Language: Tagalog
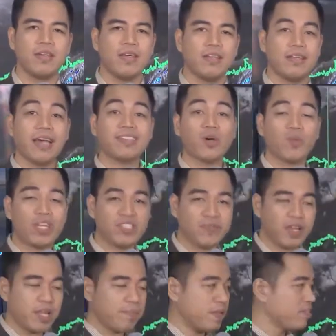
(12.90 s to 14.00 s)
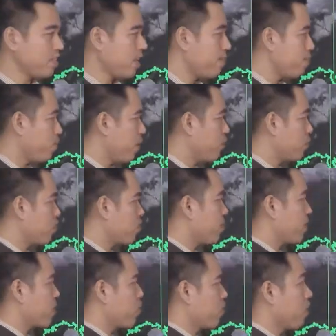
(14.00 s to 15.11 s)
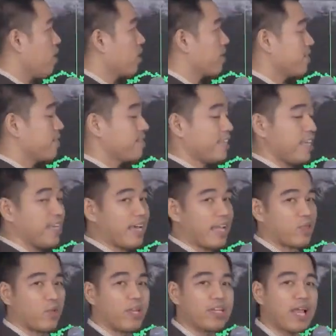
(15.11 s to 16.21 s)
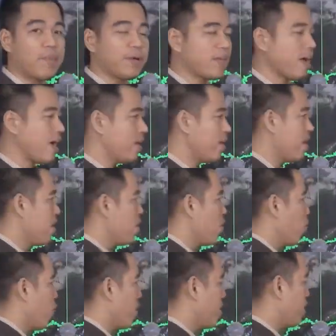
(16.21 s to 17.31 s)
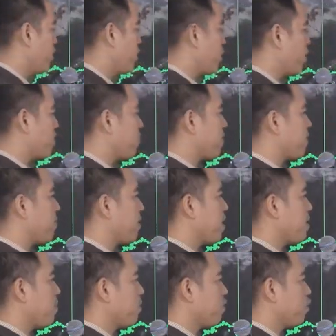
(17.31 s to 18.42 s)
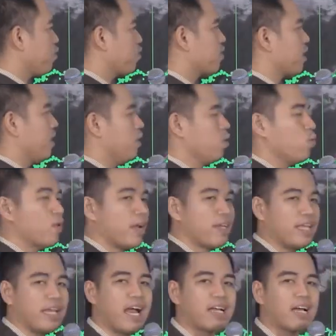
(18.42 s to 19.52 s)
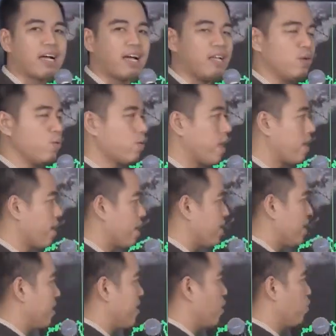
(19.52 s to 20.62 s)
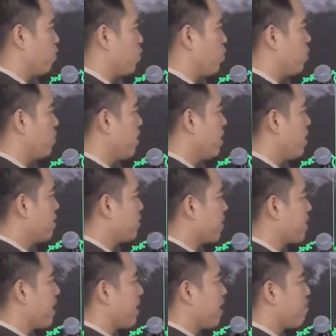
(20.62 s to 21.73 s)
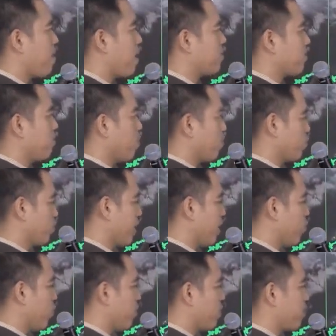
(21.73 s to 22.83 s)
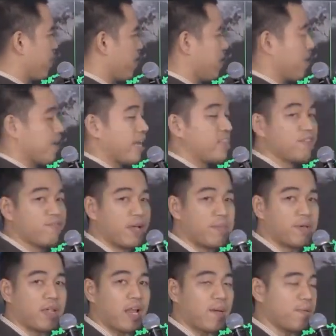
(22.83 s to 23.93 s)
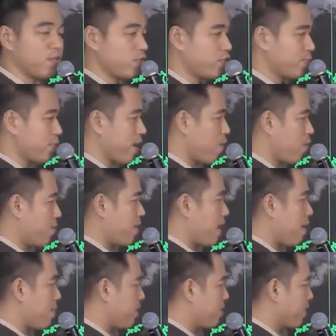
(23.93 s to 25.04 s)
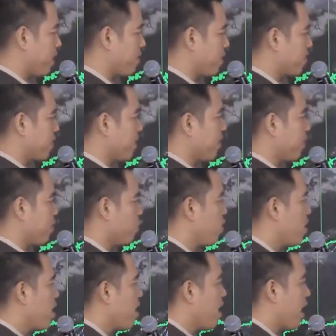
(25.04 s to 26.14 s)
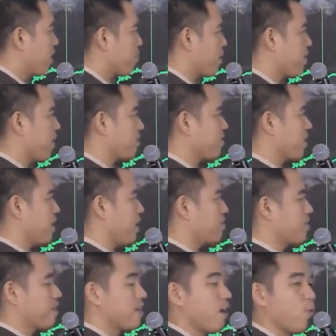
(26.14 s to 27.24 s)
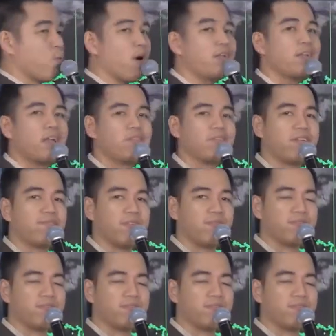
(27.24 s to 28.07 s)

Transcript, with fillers: Nasa West Philippines na po itong si Bagyong Christine at huling namataan 125 kilometers kanluran, hilagang kanluran ng La Union. Taglay ang maximum sustained winds pa rin na 95 kilometers per hour malapit sa kanyang sentro at may gustiness hanggang 115